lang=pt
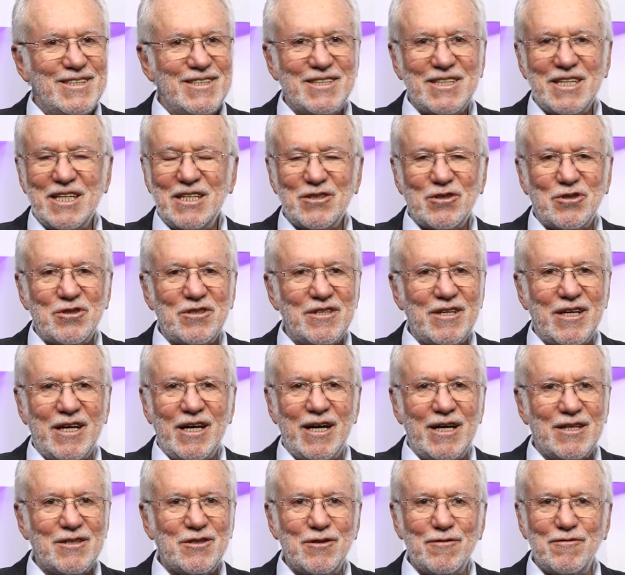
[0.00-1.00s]
Gente,
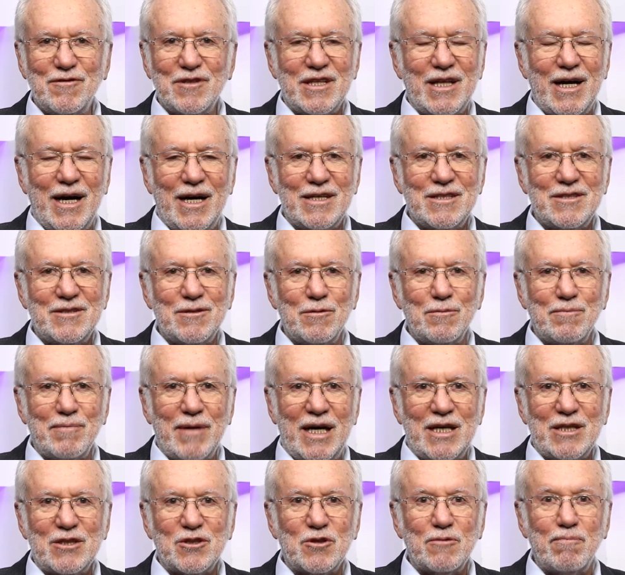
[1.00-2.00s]
é a atividade
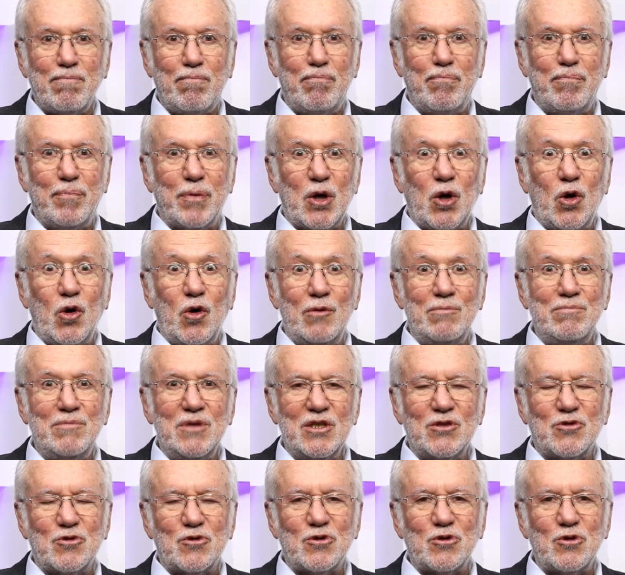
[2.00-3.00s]
mais
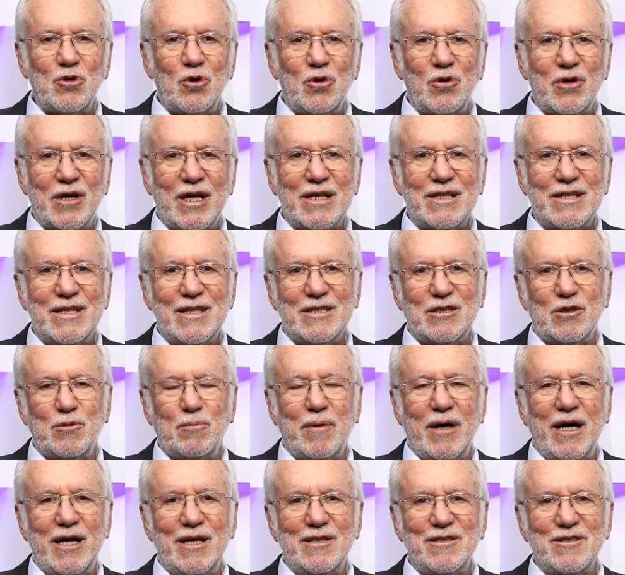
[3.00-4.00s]
promissora desse
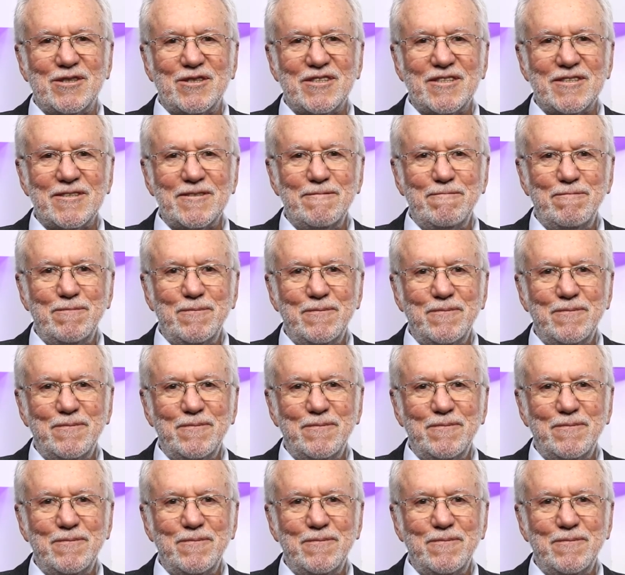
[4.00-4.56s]
país.